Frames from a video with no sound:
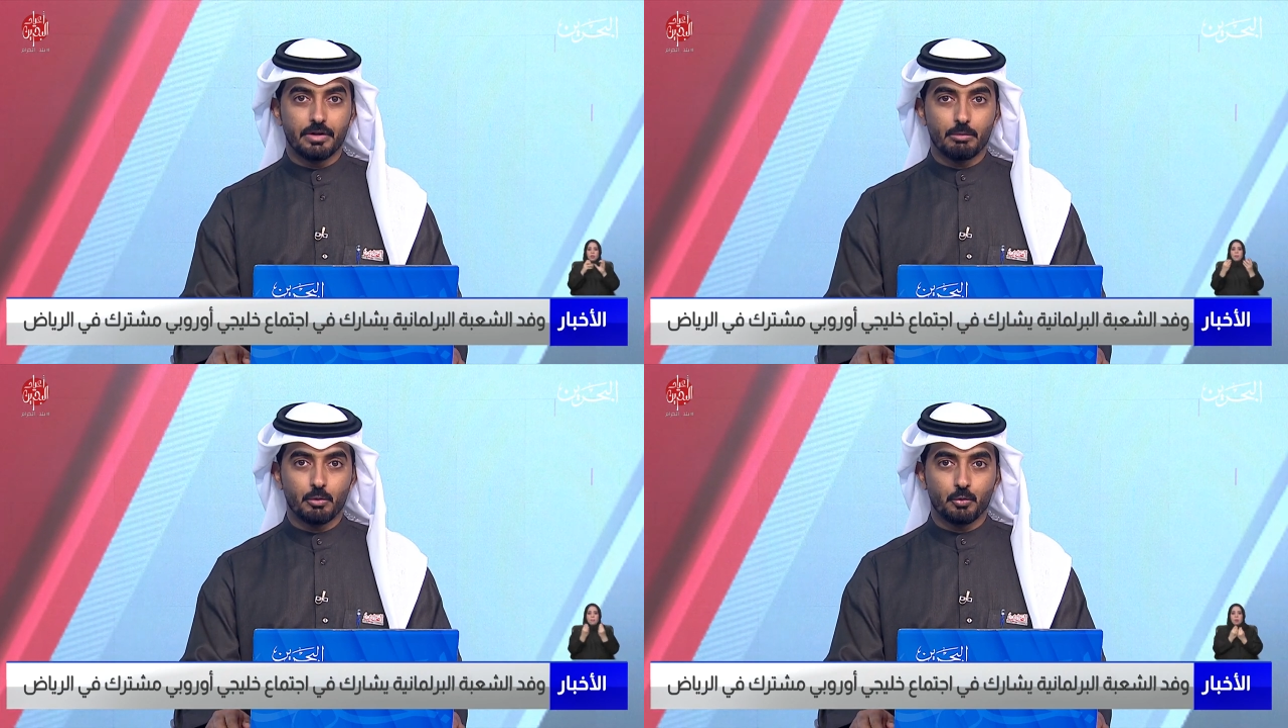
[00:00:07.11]

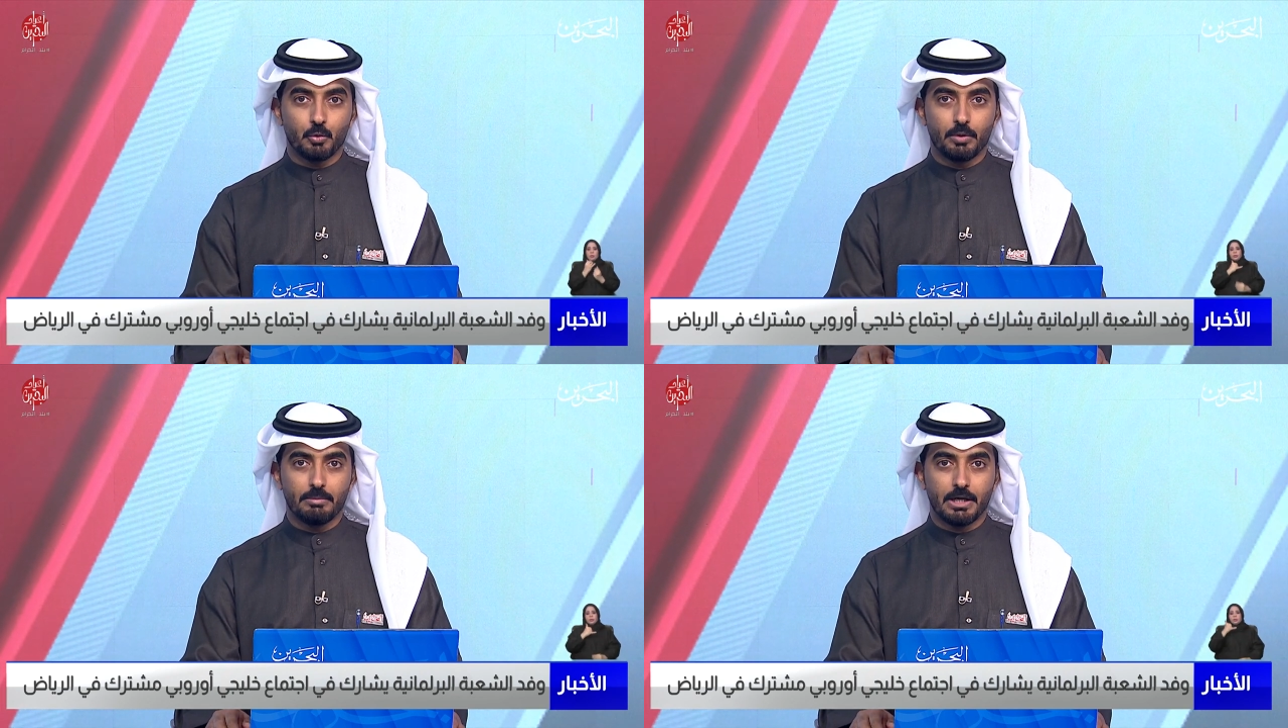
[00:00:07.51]

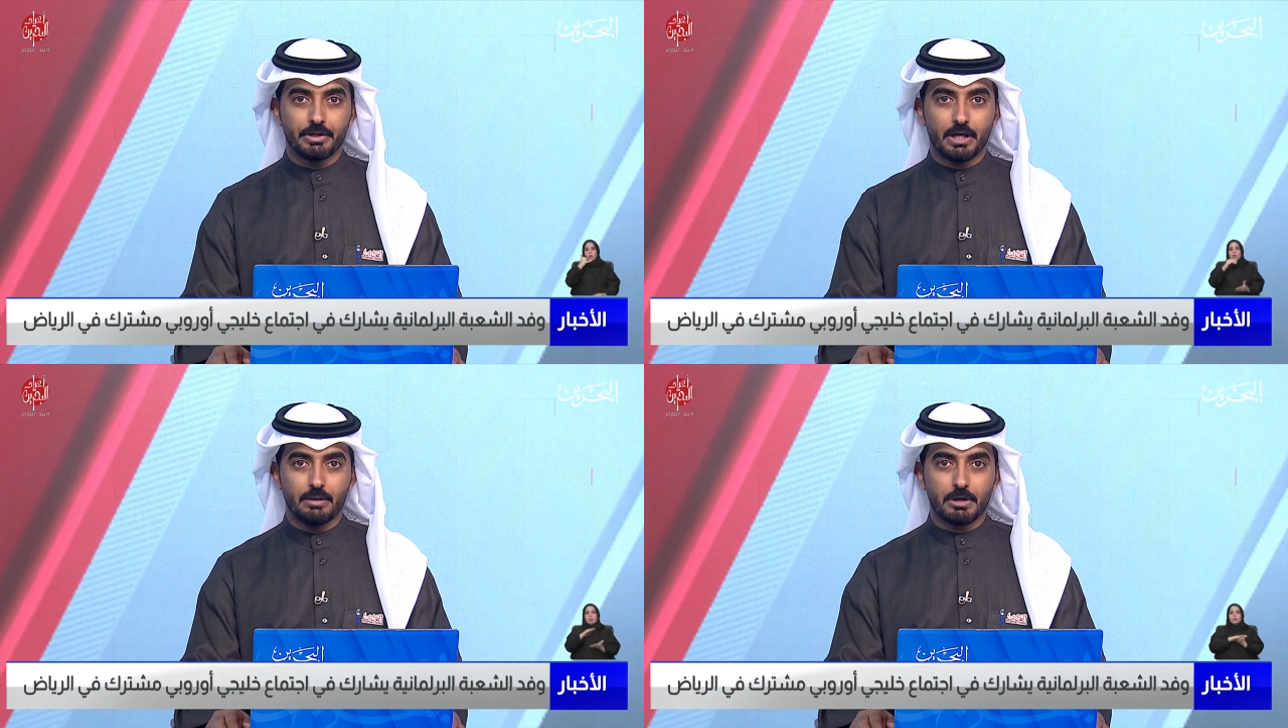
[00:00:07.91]
الموضوع معنا
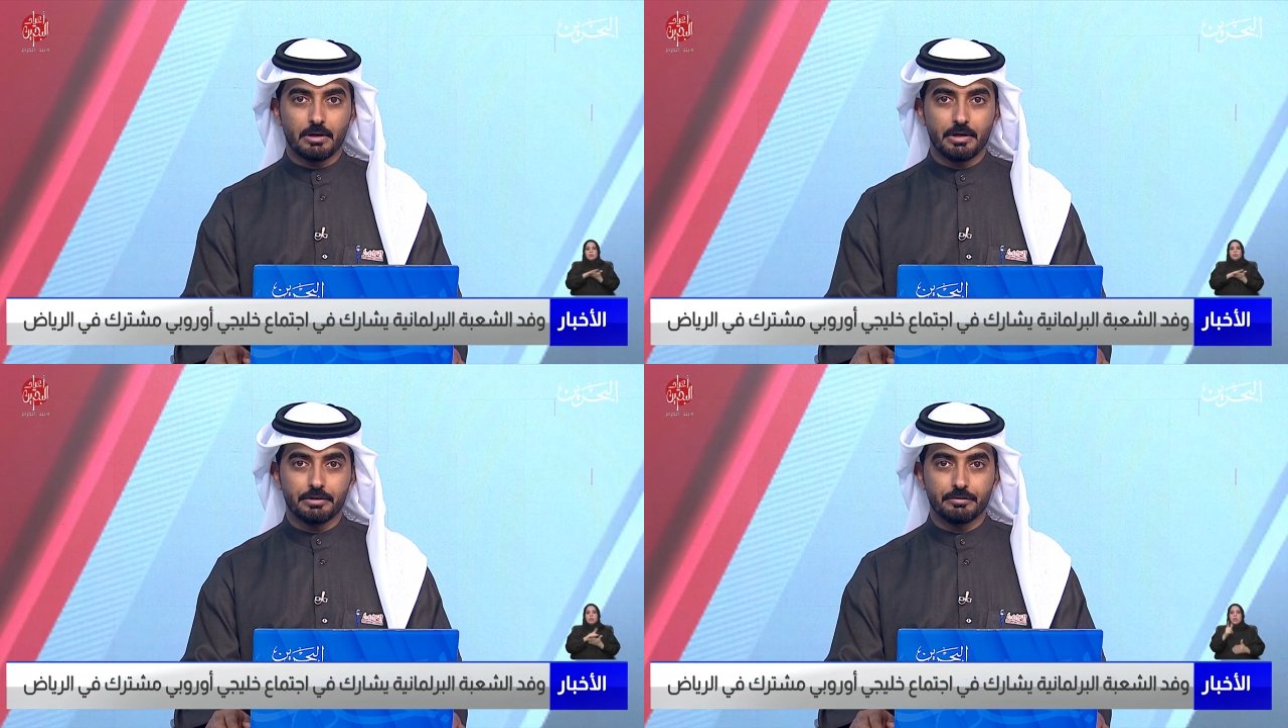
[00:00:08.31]
عبر
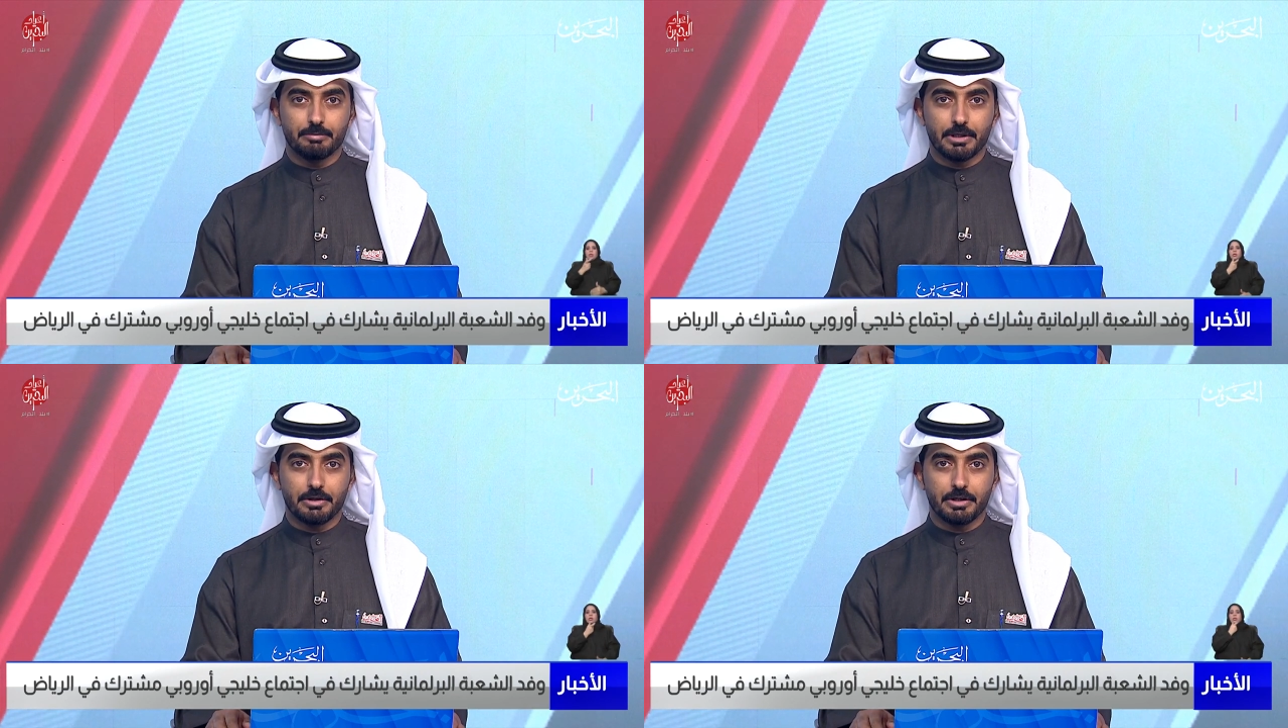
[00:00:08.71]
الهاتف
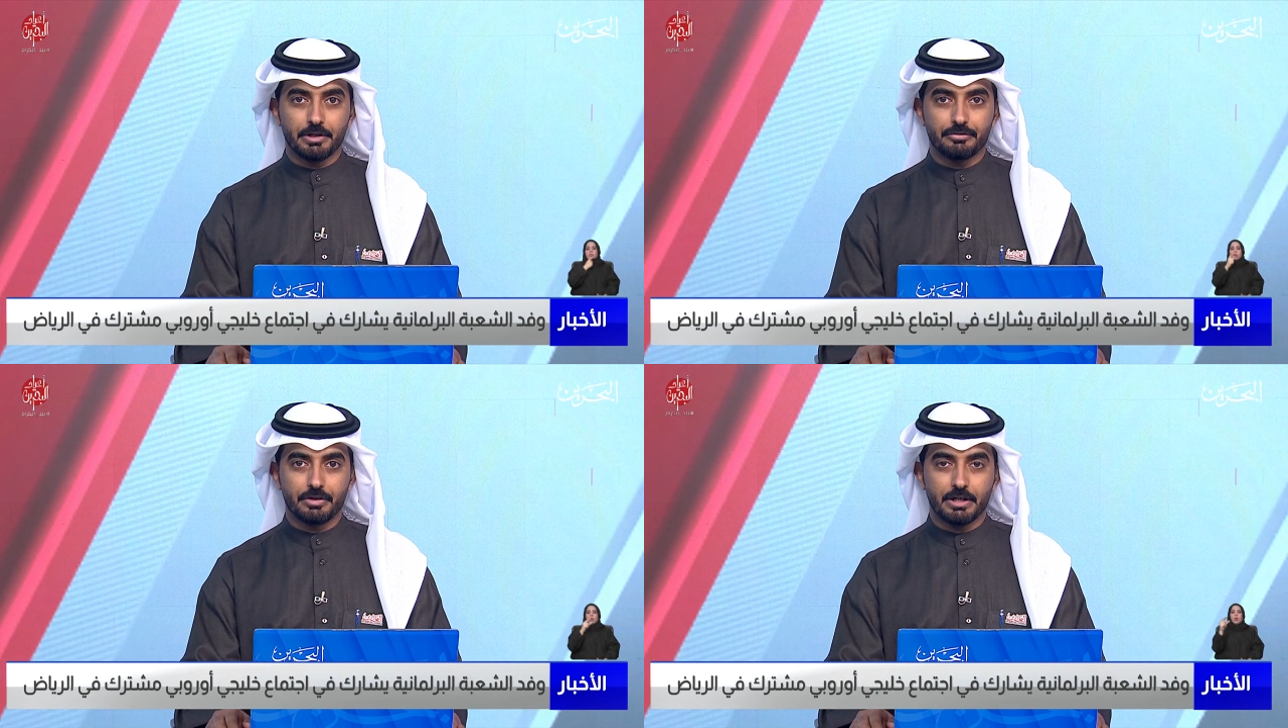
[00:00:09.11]
من
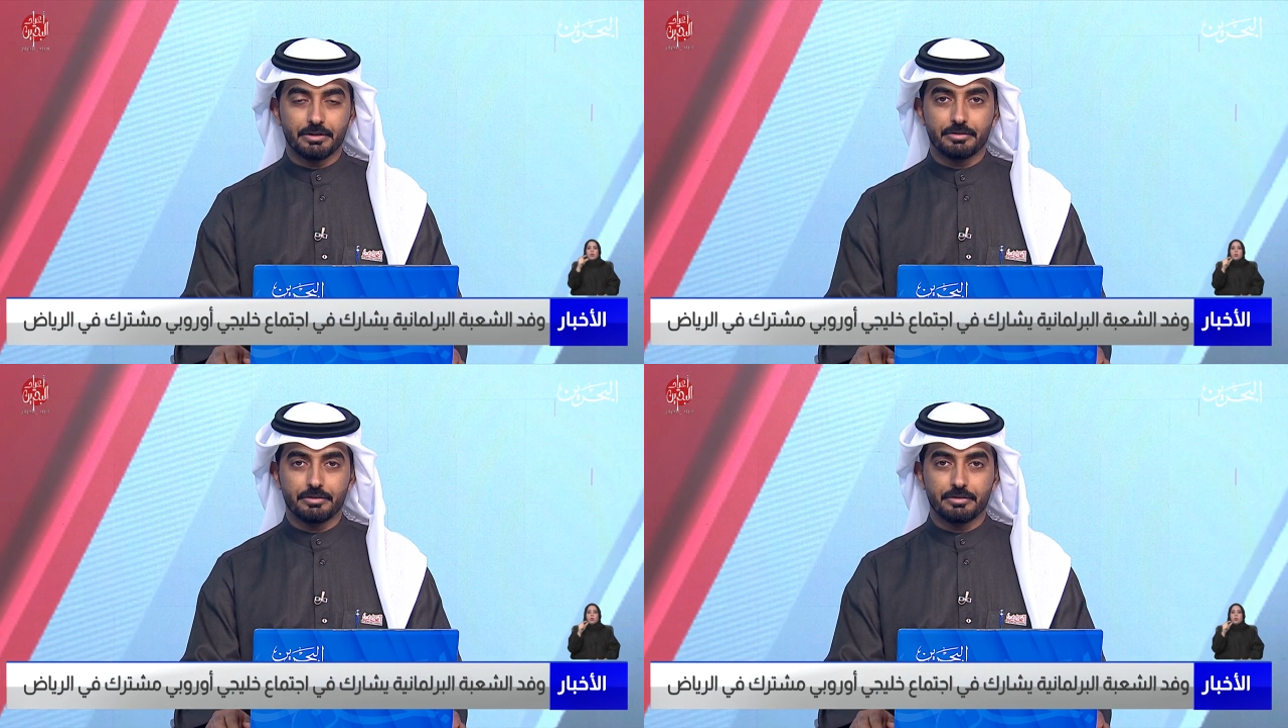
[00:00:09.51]
الرياض سعادة